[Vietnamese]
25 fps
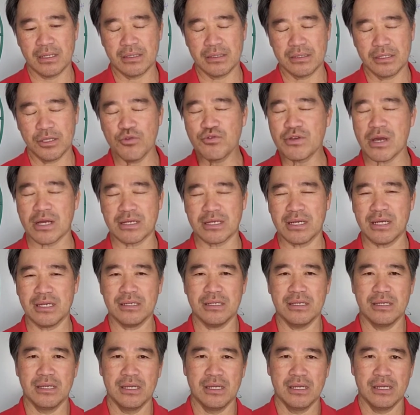tiêu cực á
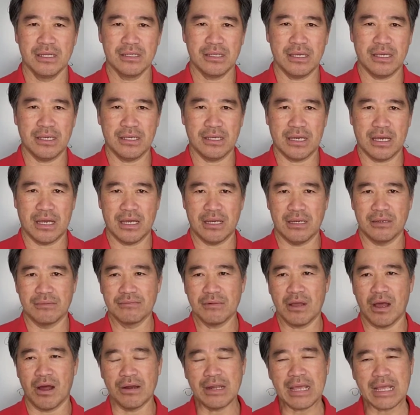thì
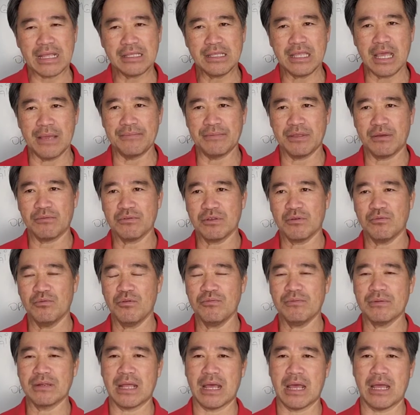uh, họ hay tìm giống trong
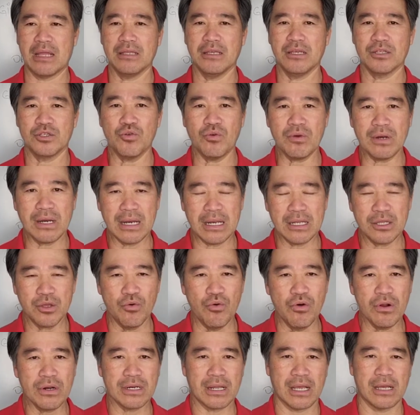lúc này là như thuốc
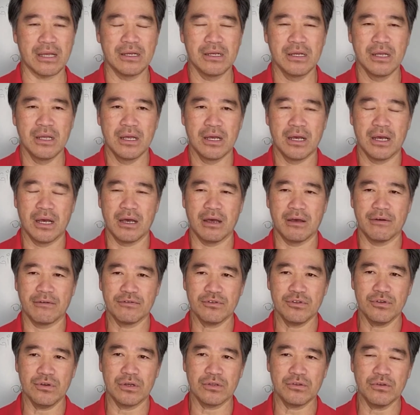thuốc nè
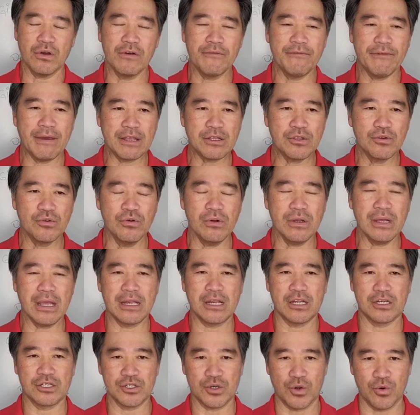uh, thôi phê thuốc
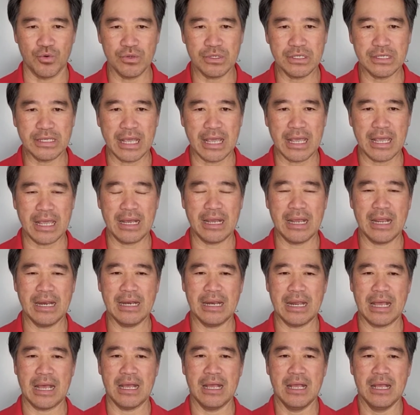hay là rượu chè hay
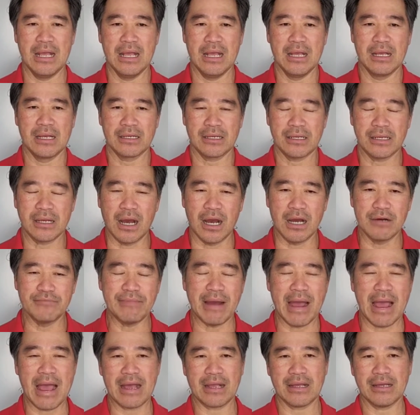là cờ
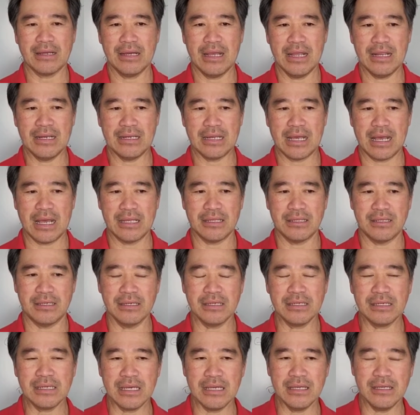bạc hay là
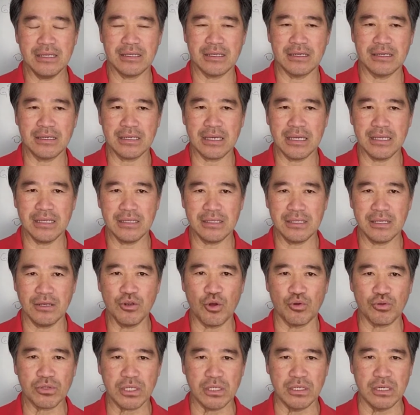những cái những cái tiêu
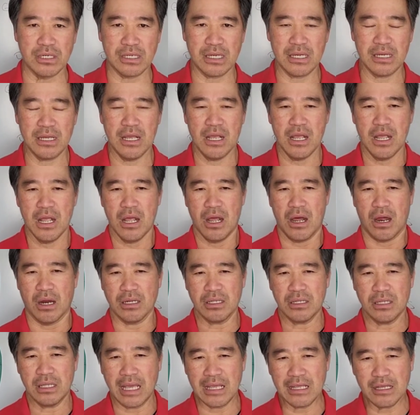độ tường á họ
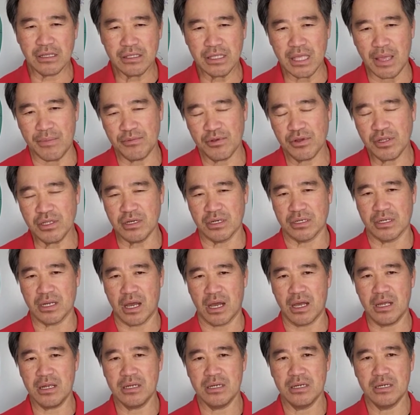hay tìm những cái đường
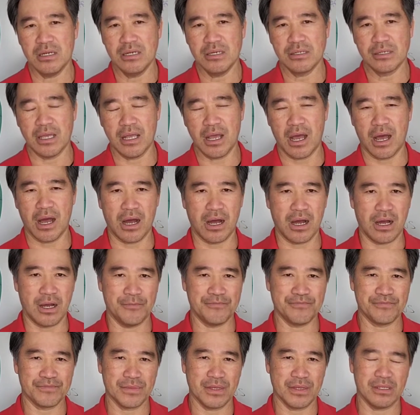đó để
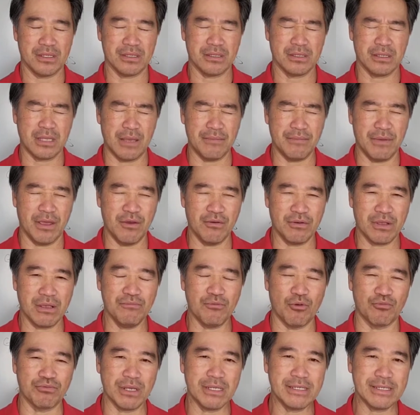họ tìm hiểu cái
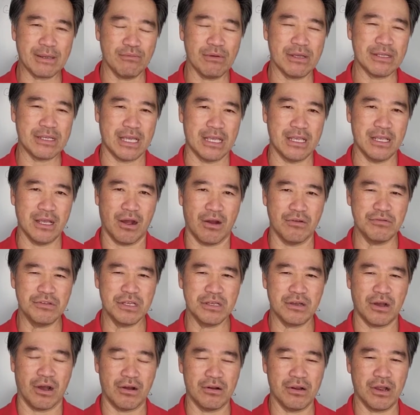mục đích sống là gì họ
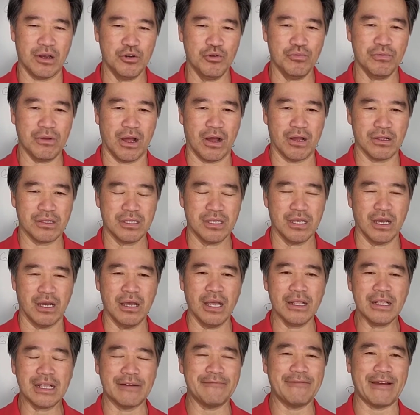đi họ, họ lúc họ chơi
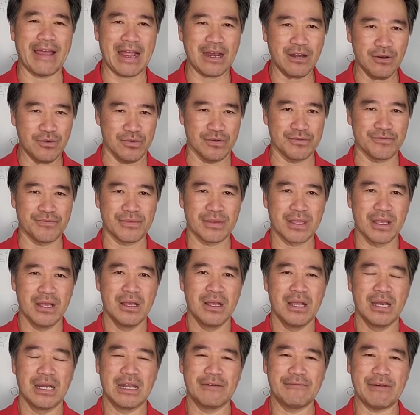hết cả ván luôn
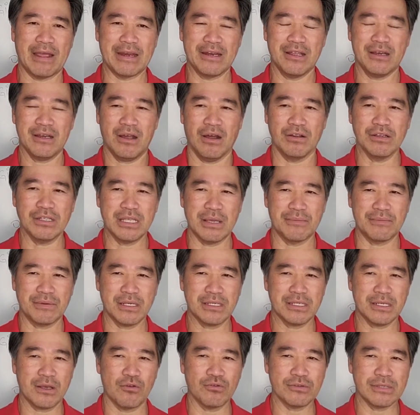là vậy đó họ đi tìm
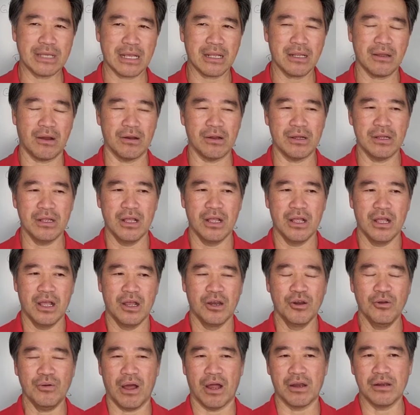cái sâu sắc họ
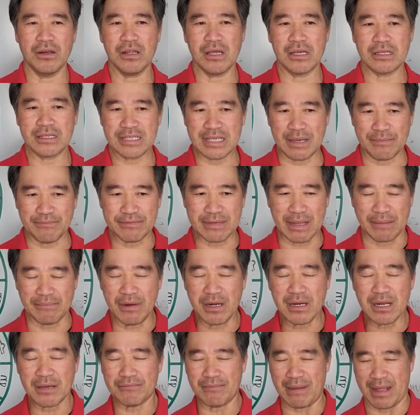lúc họ rất là trầm cảm
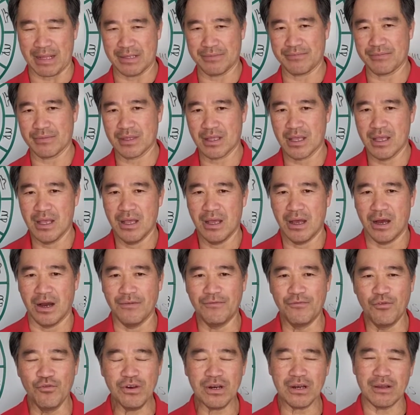rất là mạnh họ
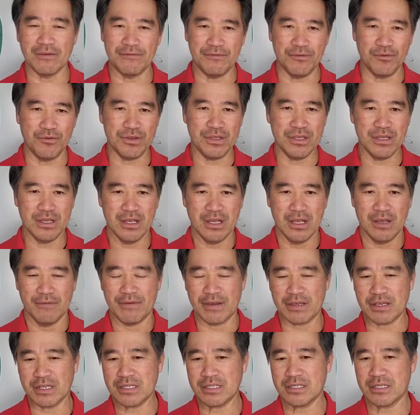vui rất là vui
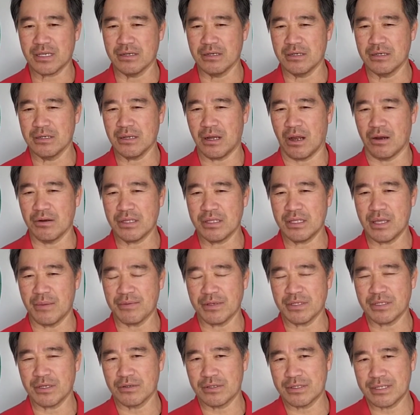về cái sự họ đi tìm
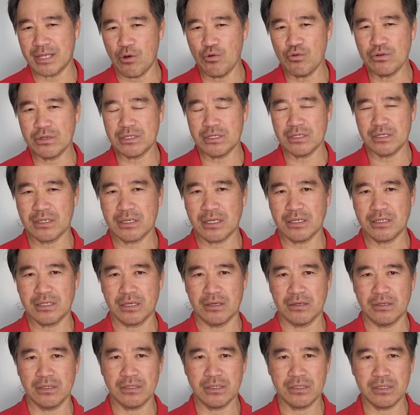cái sự sâu cái
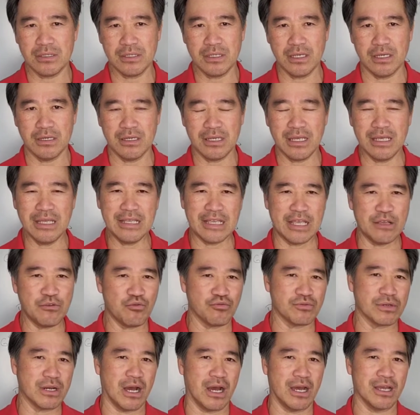sự sự cái nghĩa
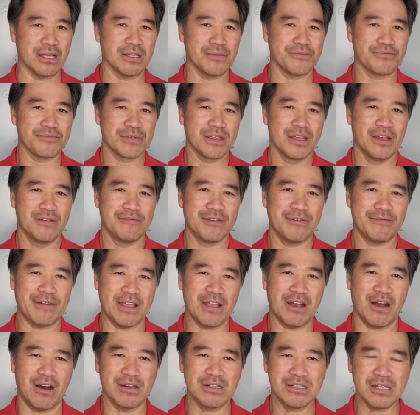cuộc đời vì
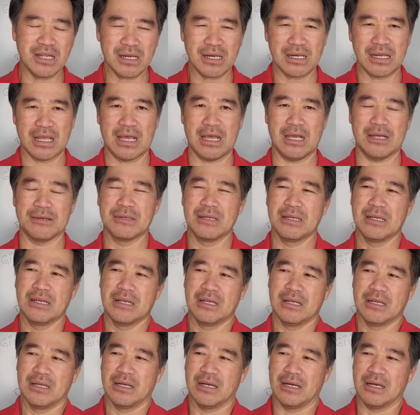vậy họ rất là
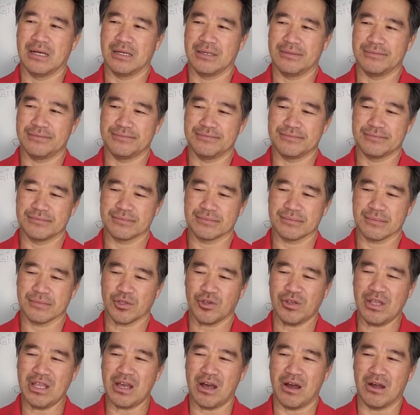um,
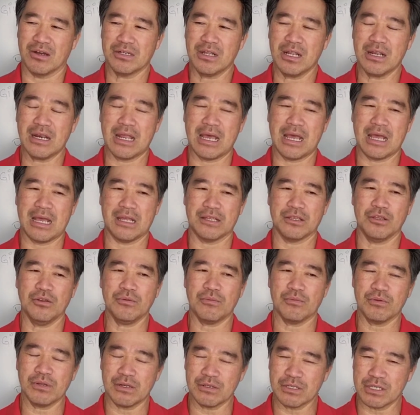đối họ rất là như
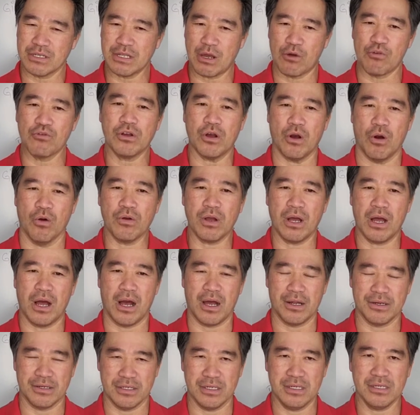cũng cực sự đau khổ của
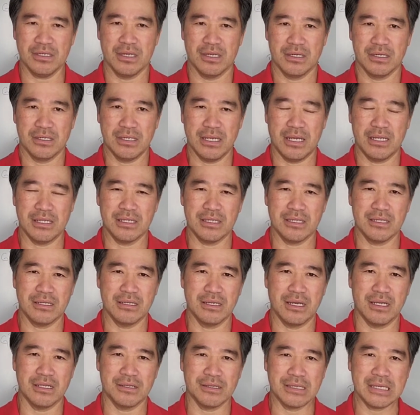họ nữa nên
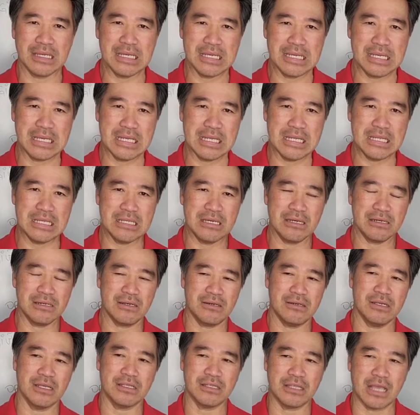nên cái cái nó,
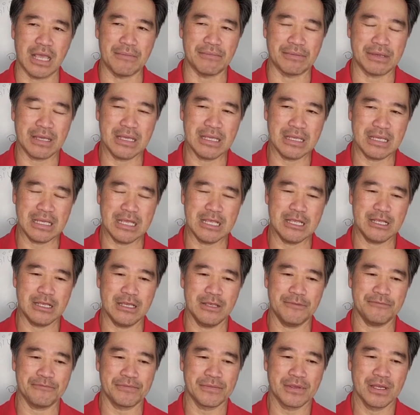nó đi tìm cái cái
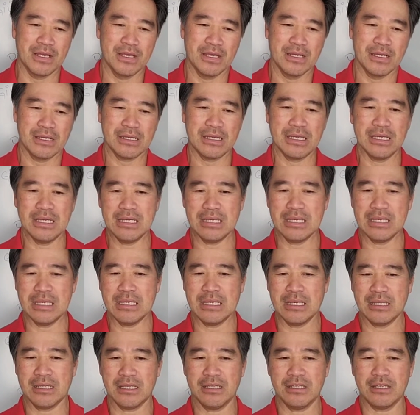cái cái cái,
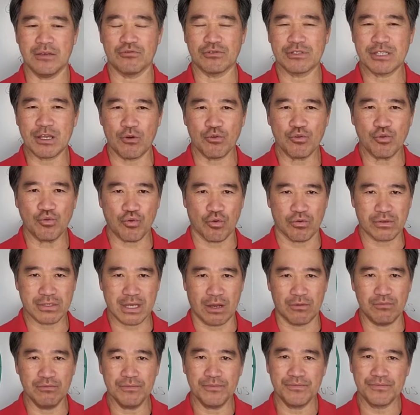cái, cái chiều sâu của cuộc
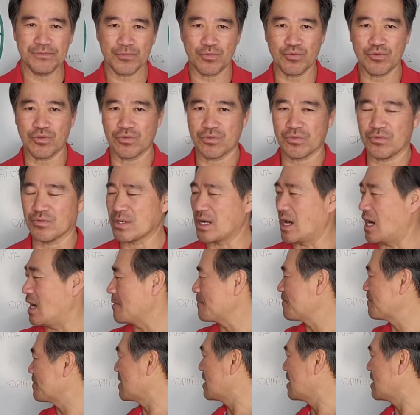sống của cuộc, cuộc đời